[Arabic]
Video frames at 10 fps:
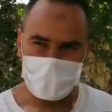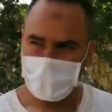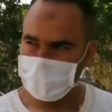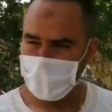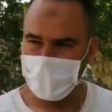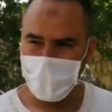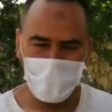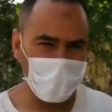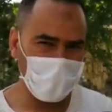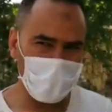ديال السلطه
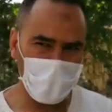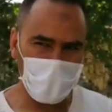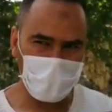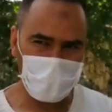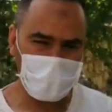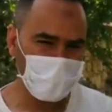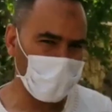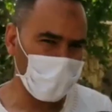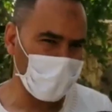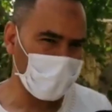المحليه
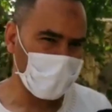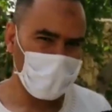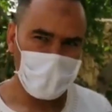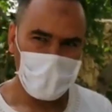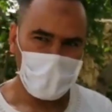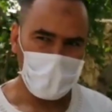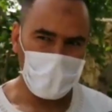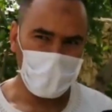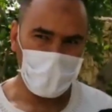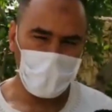والمسؤولين
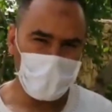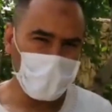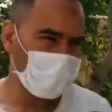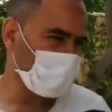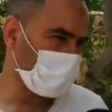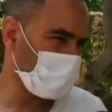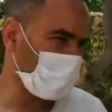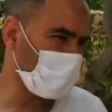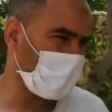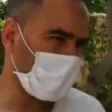وبالخصوص